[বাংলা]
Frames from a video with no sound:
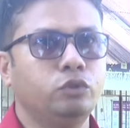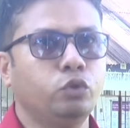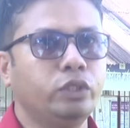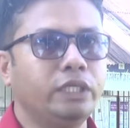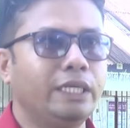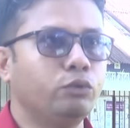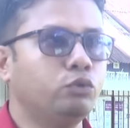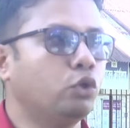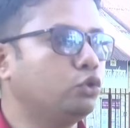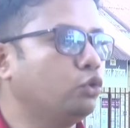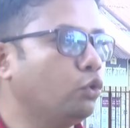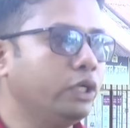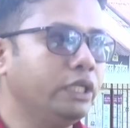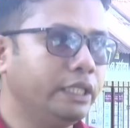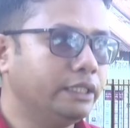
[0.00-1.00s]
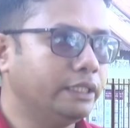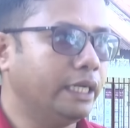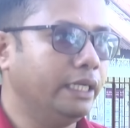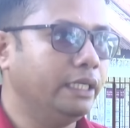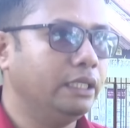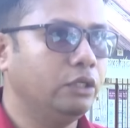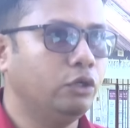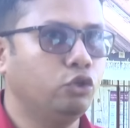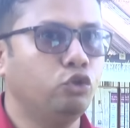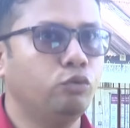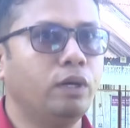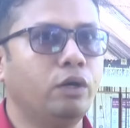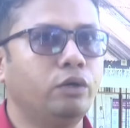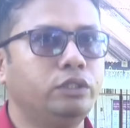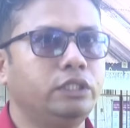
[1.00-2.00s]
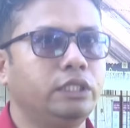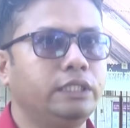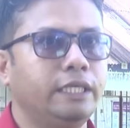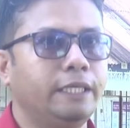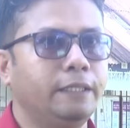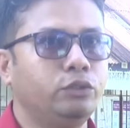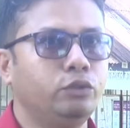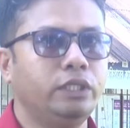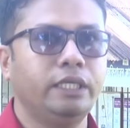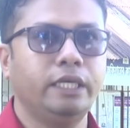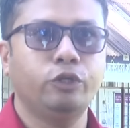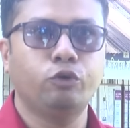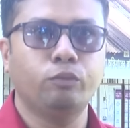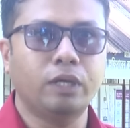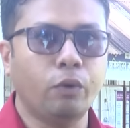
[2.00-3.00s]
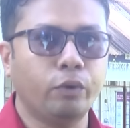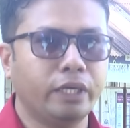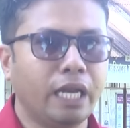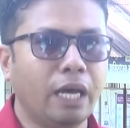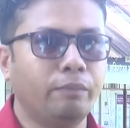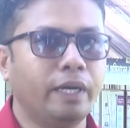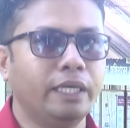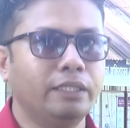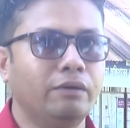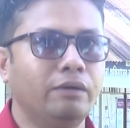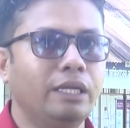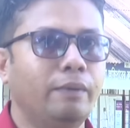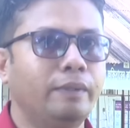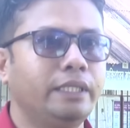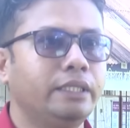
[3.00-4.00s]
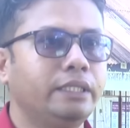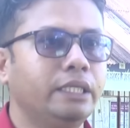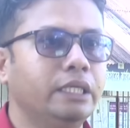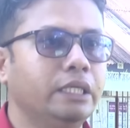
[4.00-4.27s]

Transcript: যদি কেউ দত্তক নিতে চায় অথবা হচ্ছে যে যদি এরকম কাউকে না পায় তাহলে আমাদের